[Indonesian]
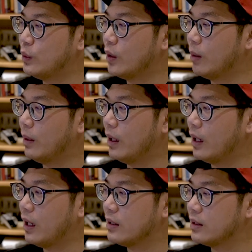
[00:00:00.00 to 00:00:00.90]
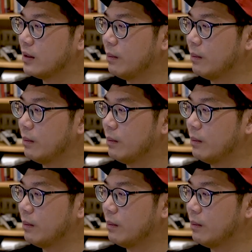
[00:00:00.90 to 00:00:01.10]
14,